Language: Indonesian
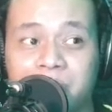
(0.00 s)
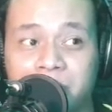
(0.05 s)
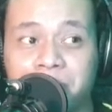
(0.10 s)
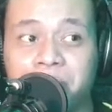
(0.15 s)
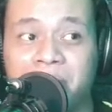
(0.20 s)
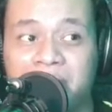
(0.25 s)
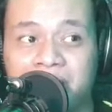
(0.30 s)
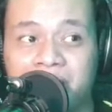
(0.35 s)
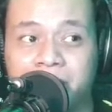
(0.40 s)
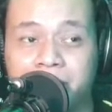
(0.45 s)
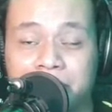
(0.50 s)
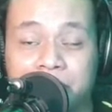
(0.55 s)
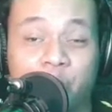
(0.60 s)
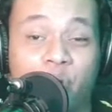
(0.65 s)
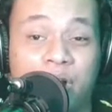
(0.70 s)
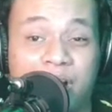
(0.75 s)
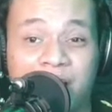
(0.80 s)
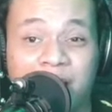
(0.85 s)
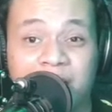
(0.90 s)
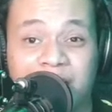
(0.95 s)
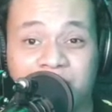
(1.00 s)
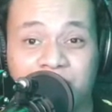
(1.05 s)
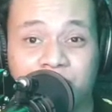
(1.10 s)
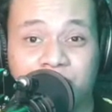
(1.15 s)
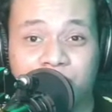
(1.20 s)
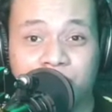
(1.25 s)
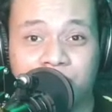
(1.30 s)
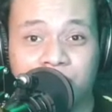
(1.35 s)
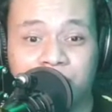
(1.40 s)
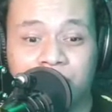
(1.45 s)
beban di petualangan
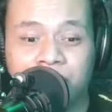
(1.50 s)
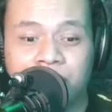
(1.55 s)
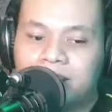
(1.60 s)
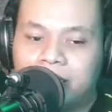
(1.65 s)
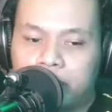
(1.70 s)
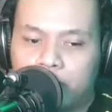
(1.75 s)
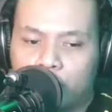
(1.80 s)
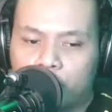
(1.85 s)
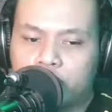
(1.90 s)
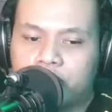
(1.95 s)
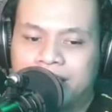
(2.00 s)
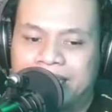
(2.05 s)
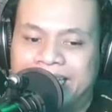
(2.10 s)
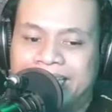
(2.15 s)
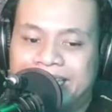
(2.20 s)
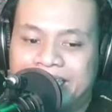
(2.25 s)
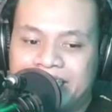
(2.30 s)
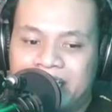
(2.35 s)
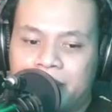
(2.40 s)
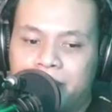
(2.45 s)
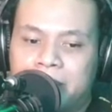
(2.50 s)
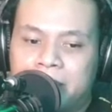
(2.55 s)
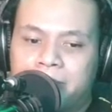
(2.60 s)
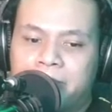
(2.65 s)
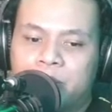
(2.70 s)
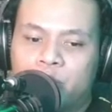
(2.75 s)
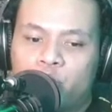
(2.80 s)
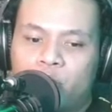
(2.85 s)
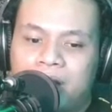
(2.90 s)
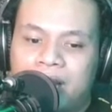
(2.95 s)
itu terdokter Lily yang
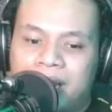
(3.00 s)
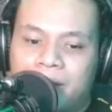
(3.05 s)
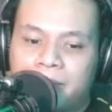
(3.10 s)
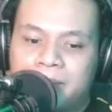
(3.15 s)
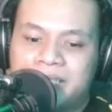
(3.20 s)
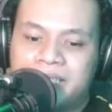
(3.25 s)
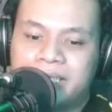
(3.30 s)
berpetualang